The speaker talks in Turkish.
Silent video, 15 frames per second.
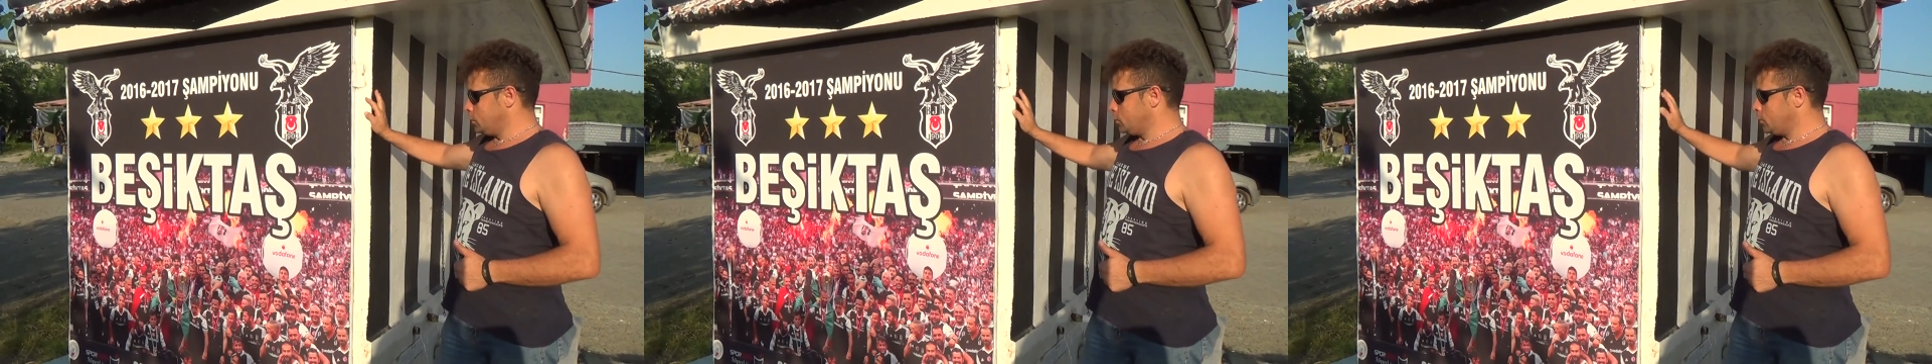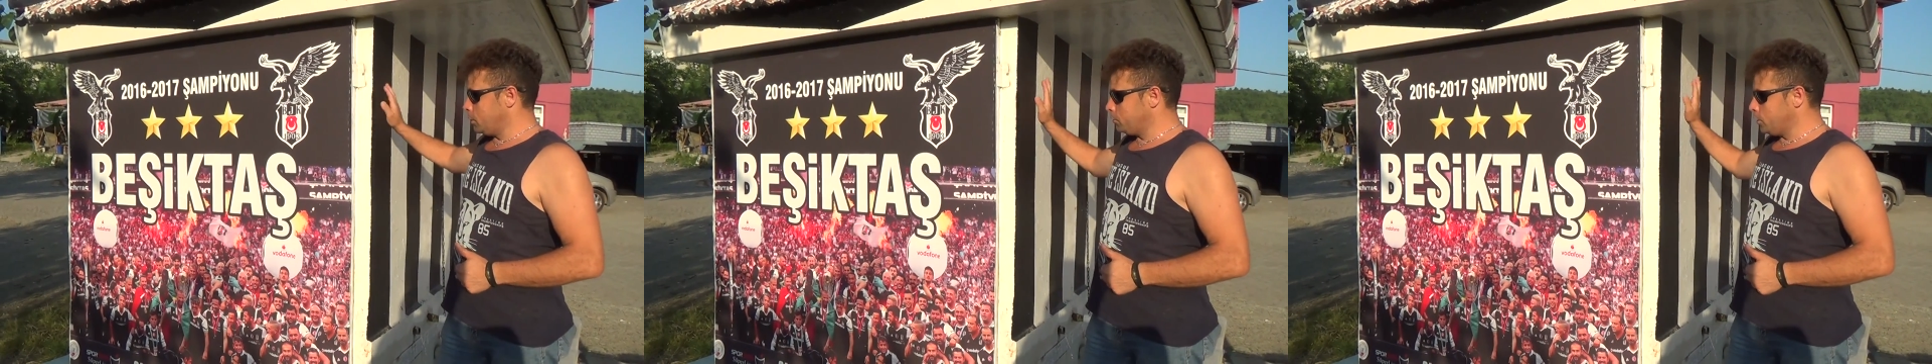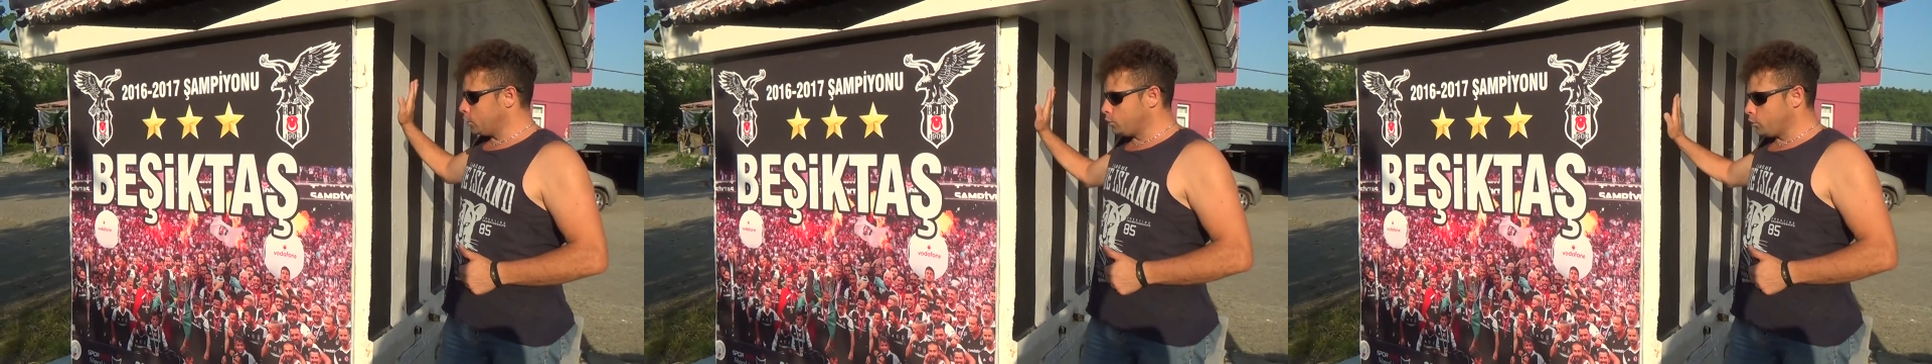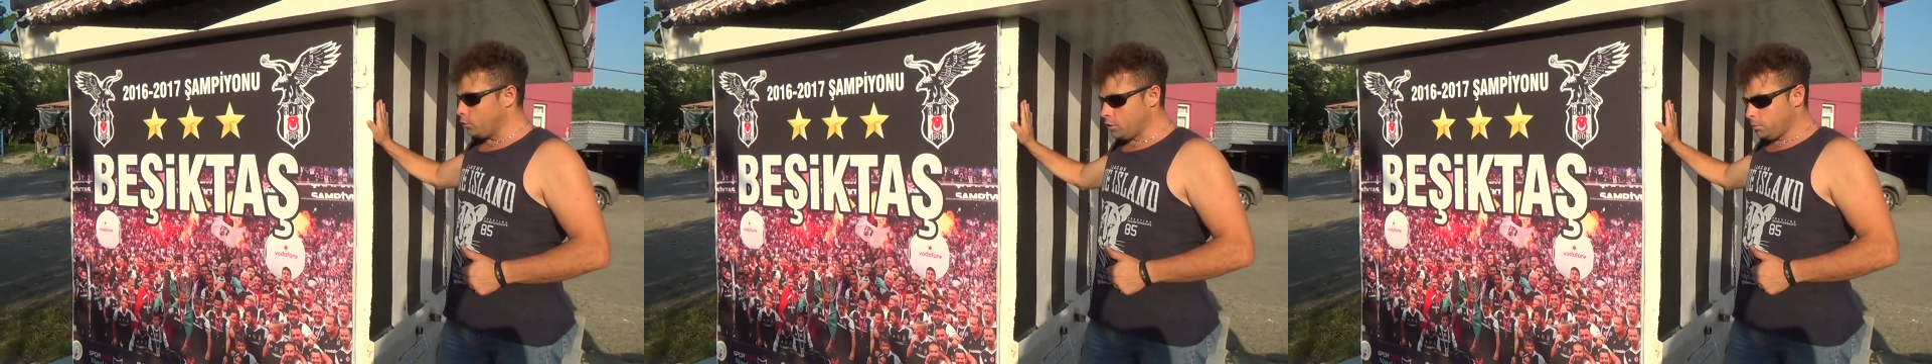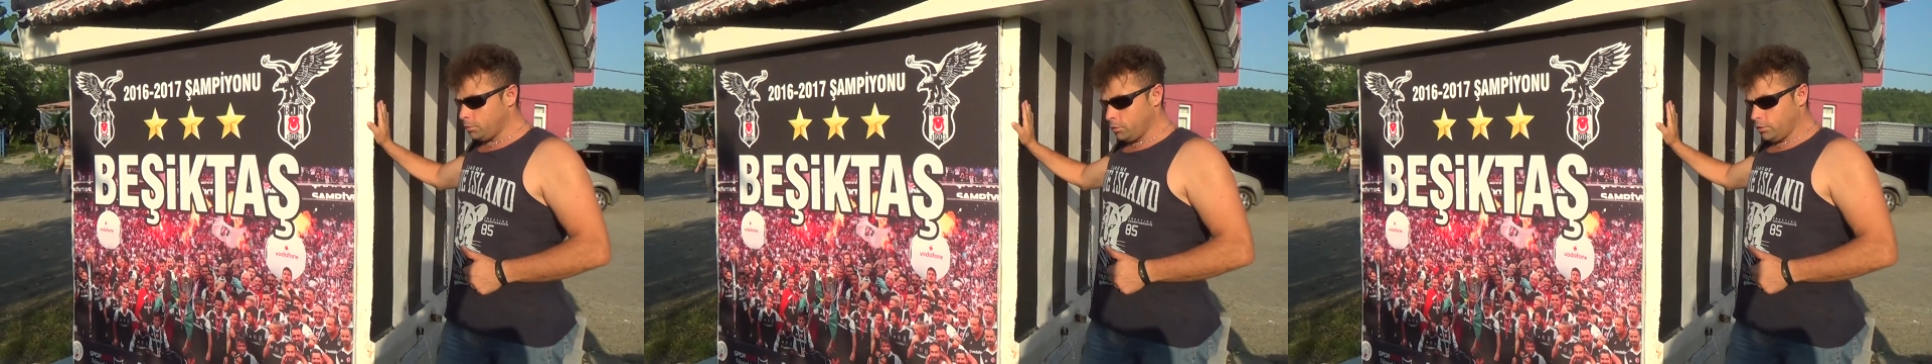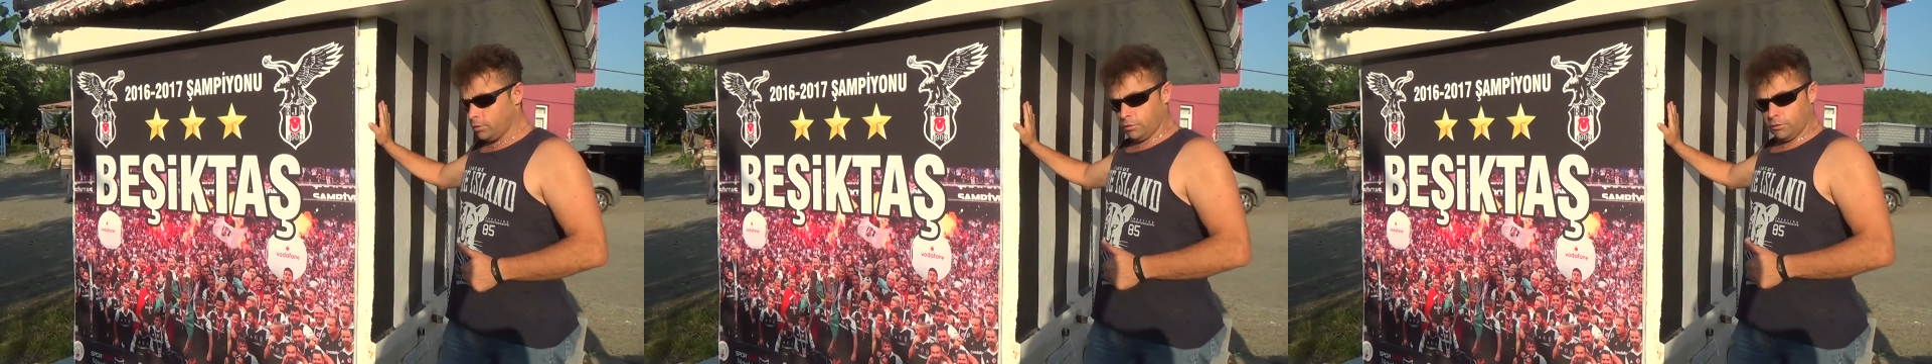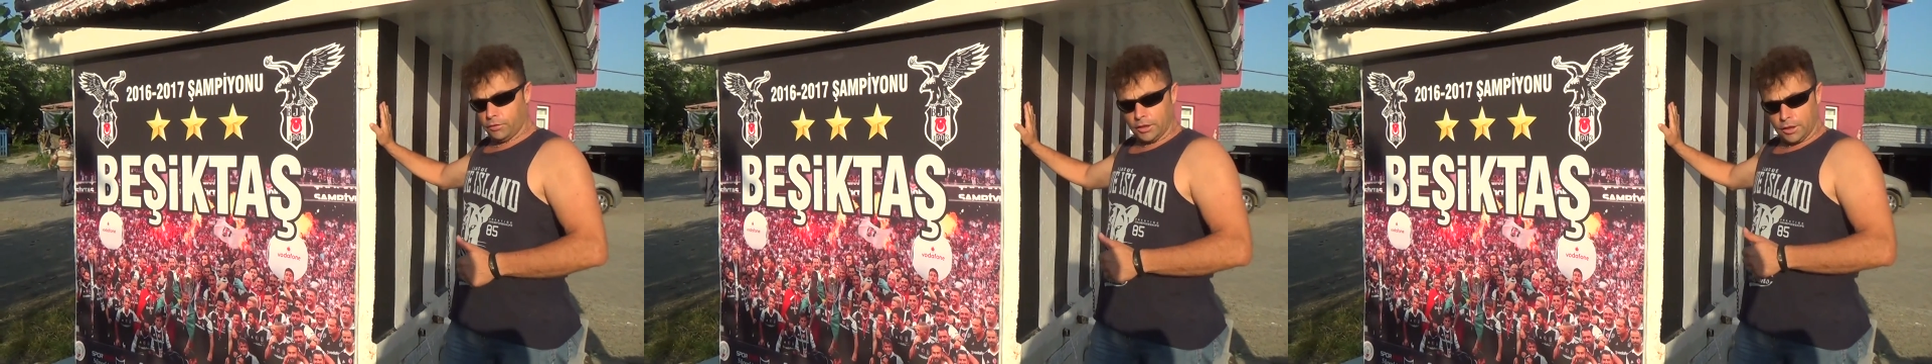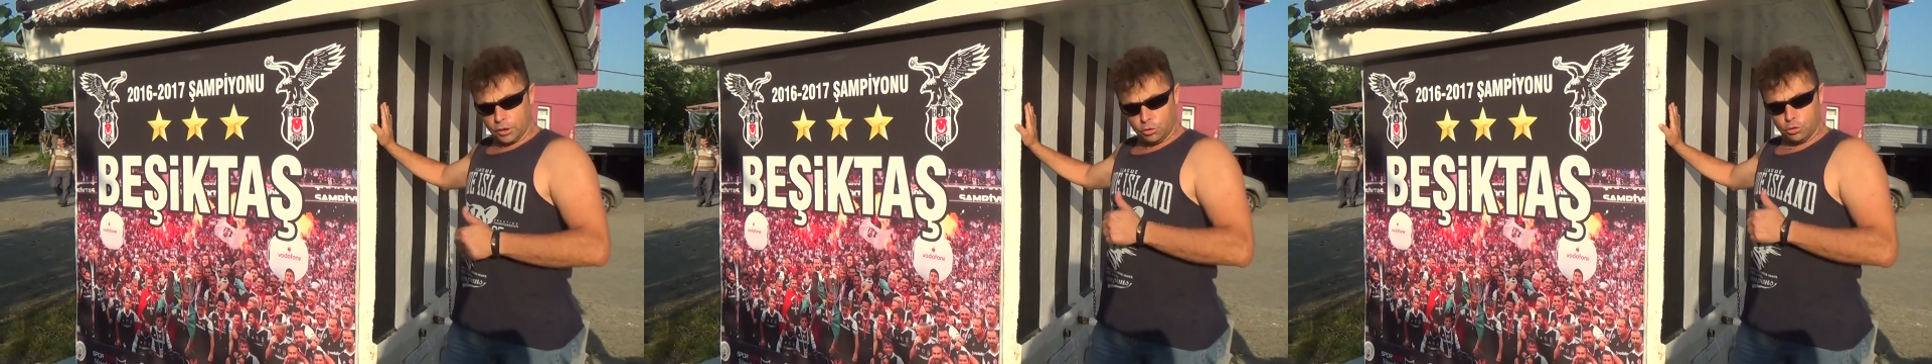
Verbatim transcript: Şamlar Köyü'nde bu fanatik